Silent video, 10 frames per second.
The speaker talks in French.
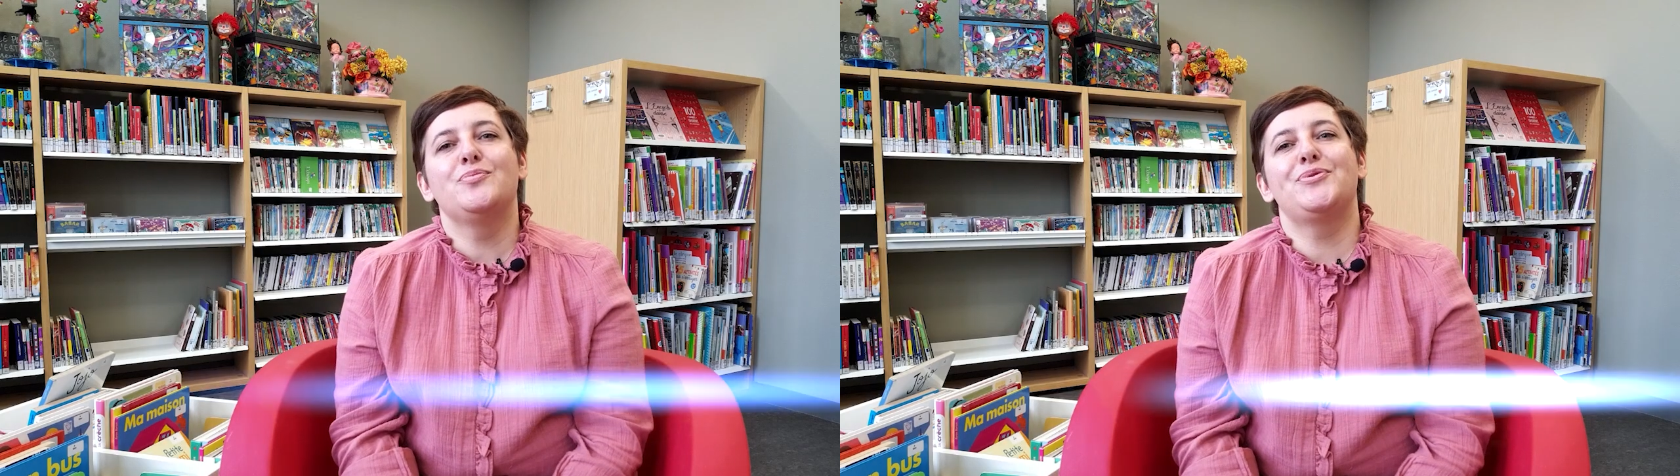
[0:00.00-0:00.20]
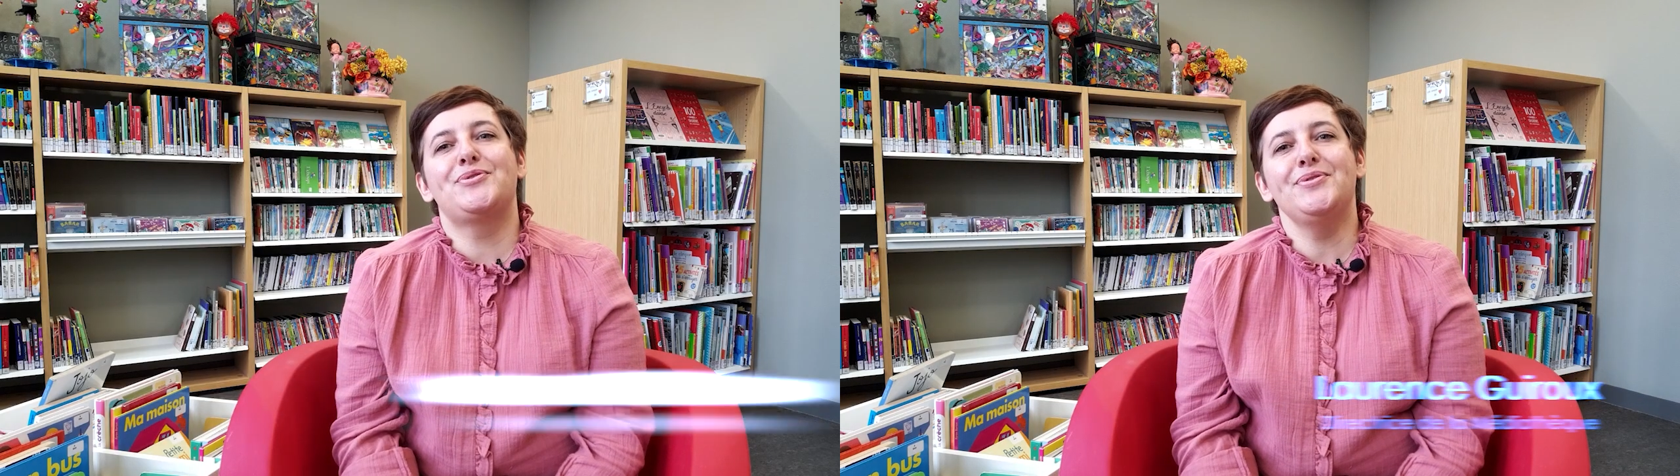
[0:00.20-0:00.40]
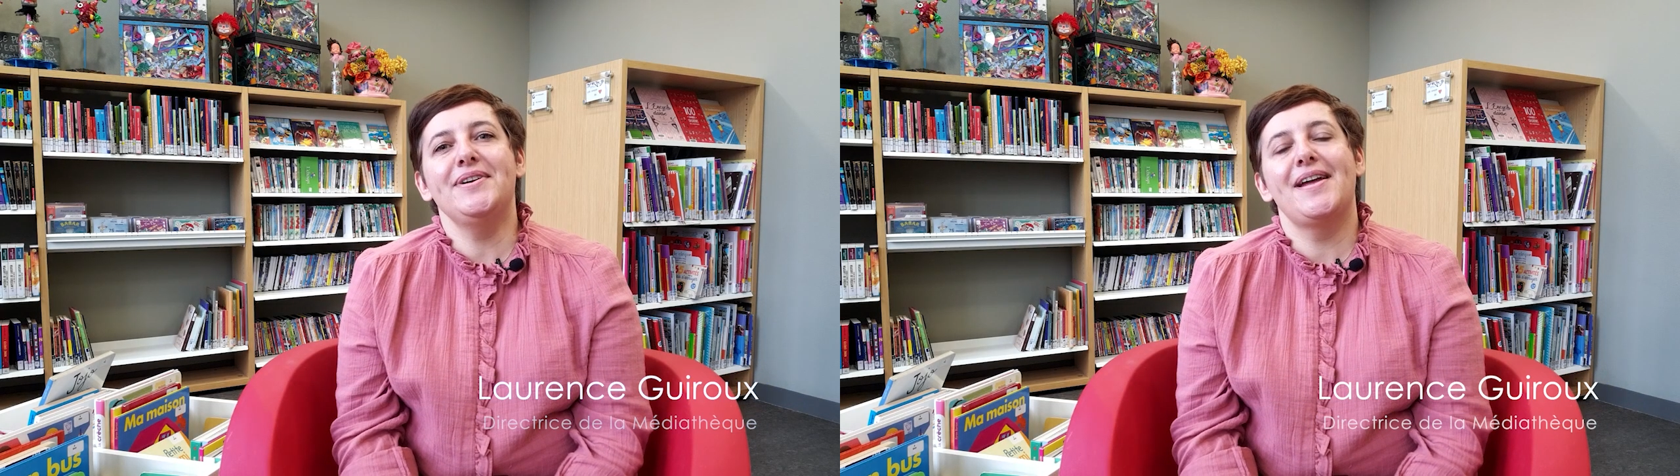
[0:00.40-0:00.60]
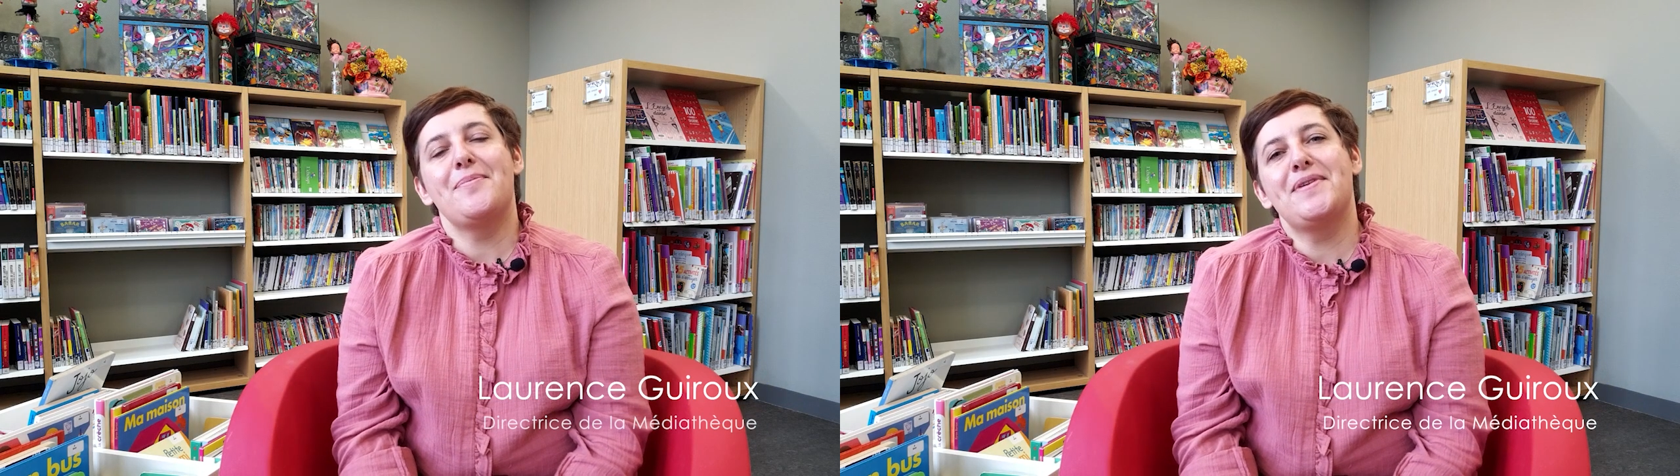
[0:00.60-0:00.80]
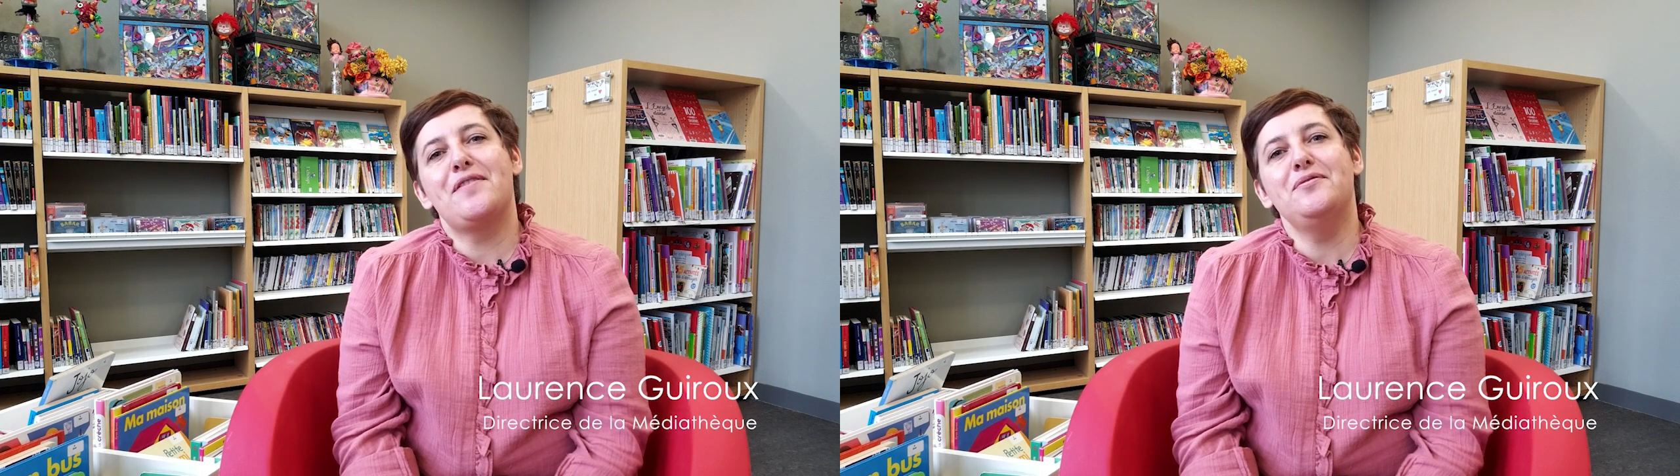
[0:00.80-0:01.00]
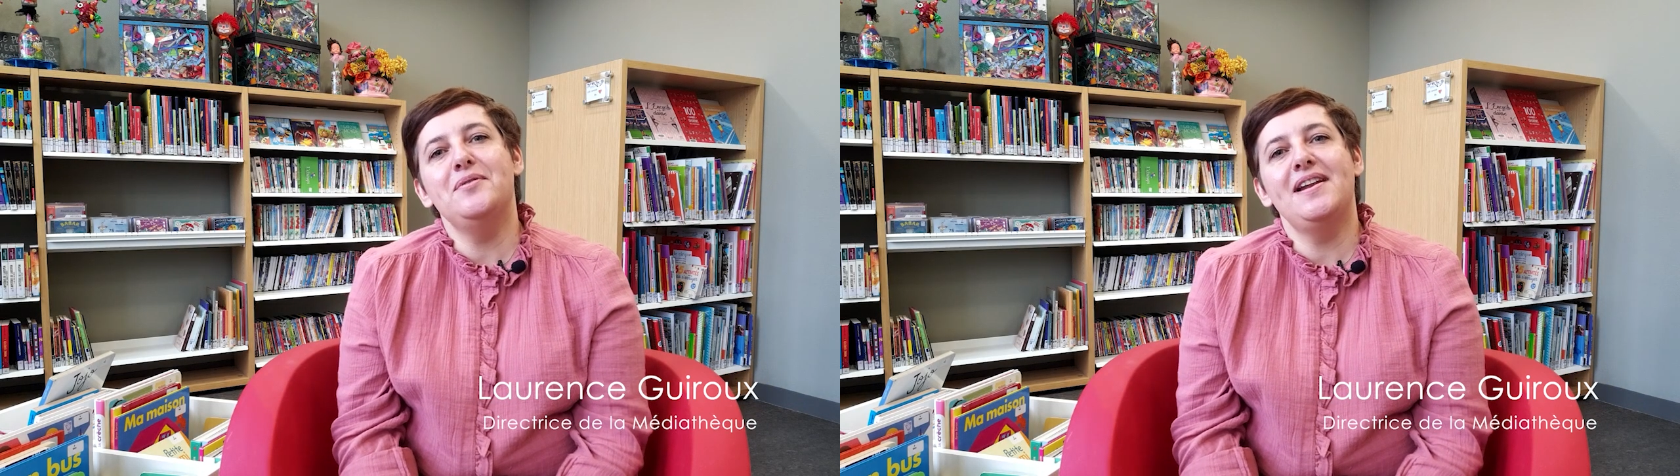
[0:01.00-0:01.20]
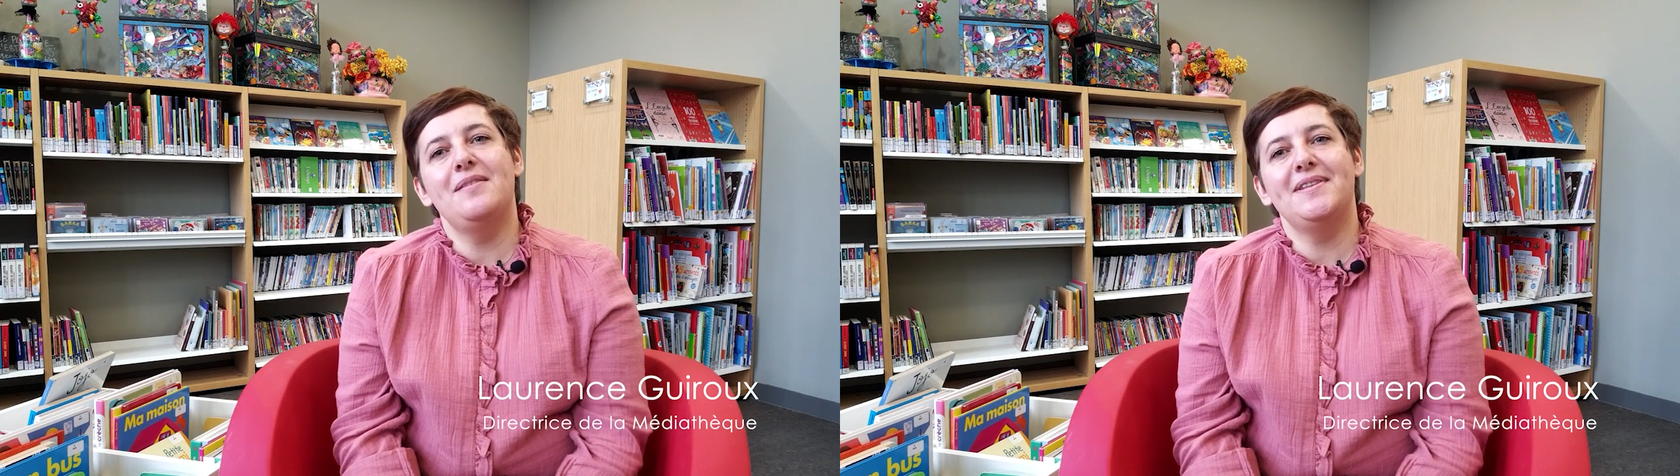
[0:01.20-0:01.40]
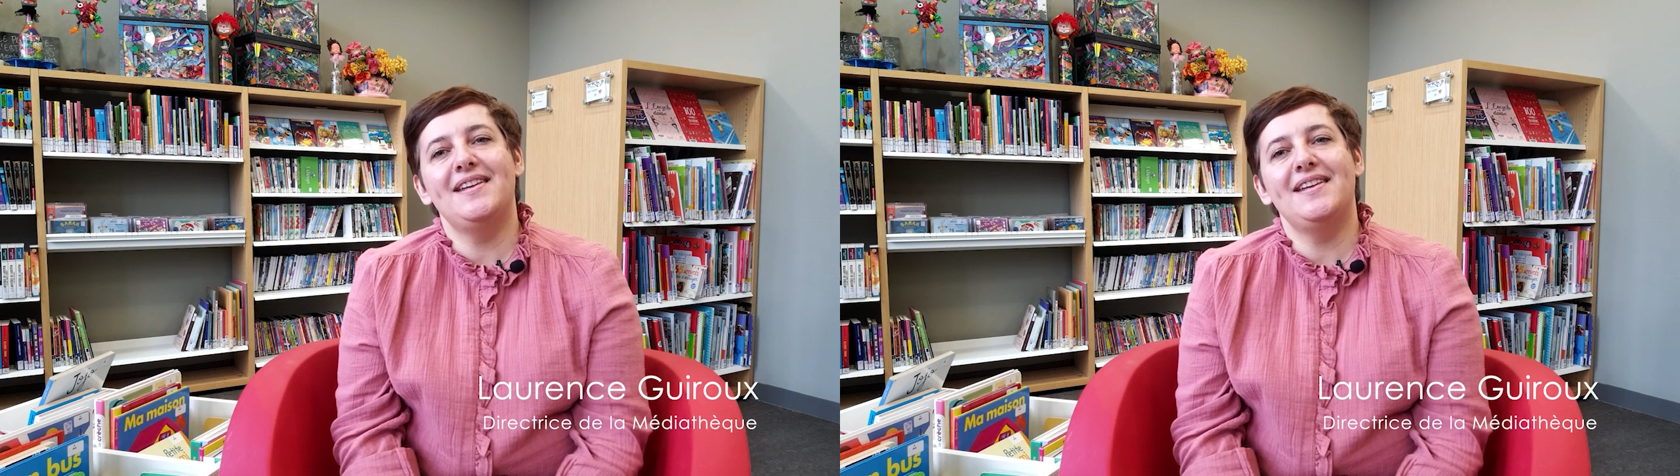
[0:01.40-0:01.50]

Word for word: Bonjour, bienvenue à la